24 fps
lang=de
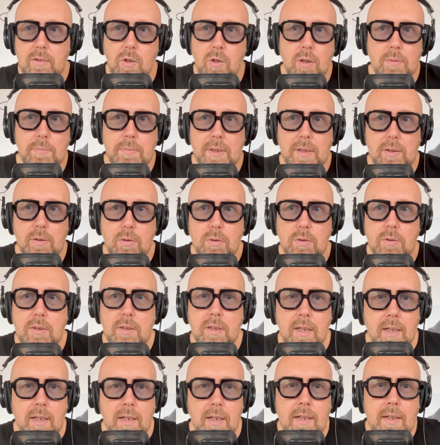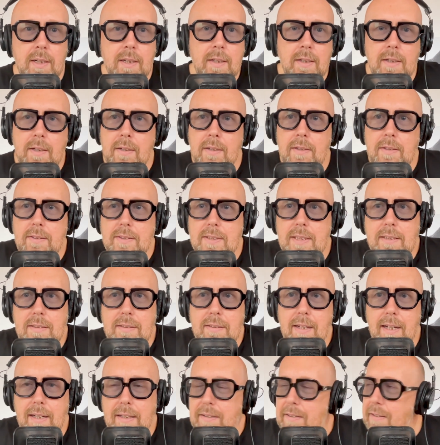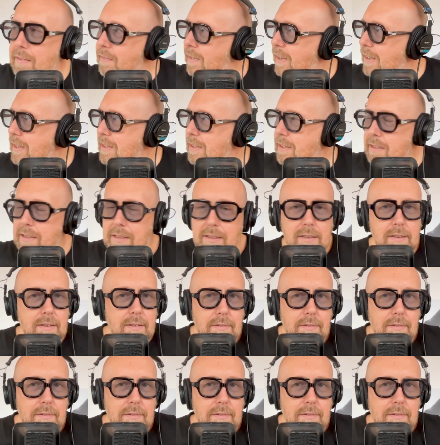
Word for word: 9 Millionen sind dann was?